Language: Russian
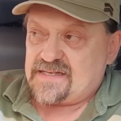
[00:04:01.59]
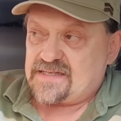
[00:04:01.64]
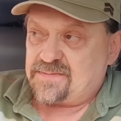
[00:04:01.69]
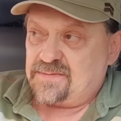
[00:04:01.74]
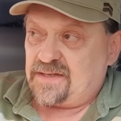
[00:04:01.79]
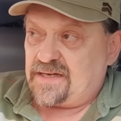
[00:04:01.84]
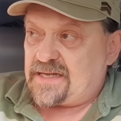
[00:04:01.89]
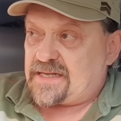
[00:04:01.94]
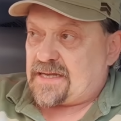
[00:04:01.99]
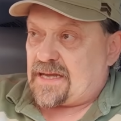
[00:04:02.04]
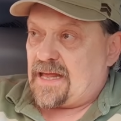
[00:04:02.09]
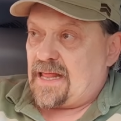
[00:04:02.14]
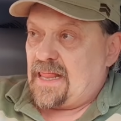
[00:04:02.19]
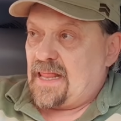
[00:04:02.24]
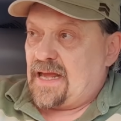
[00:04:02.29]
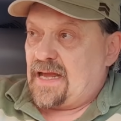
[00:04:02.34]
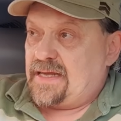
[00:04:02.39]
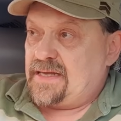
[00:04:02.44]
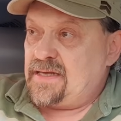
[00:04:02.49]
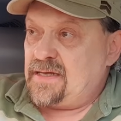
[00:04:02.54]
Смотрите,
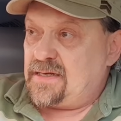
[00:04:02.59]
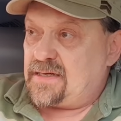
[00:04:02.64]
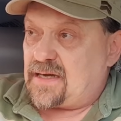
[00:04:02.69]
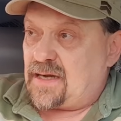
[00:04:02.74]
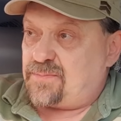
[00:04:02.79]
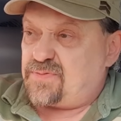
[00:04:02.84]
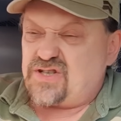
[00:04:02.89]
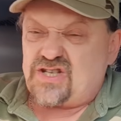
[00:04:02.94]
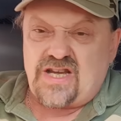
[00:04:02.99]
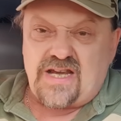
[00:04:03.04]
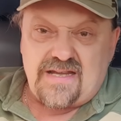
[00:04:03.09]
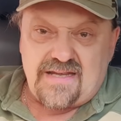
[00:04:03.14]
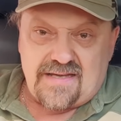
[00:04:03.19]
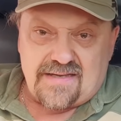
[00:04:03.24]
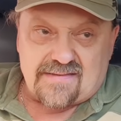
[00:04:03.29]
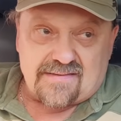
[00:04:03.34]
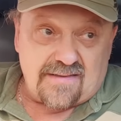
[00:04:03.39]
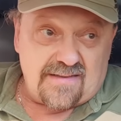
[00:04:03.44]
их общение